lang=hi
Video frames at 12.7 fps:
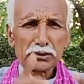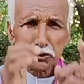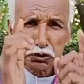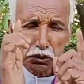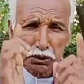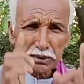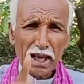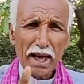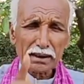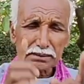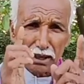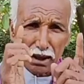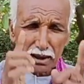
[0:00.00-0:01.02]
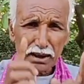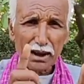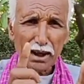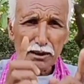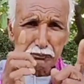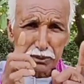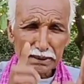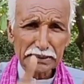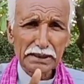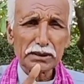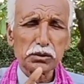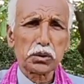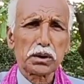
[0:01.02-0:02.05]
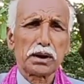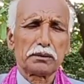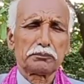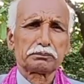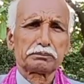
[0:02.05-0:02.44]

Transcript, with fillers: जोरदार धन का वृद्धि होगा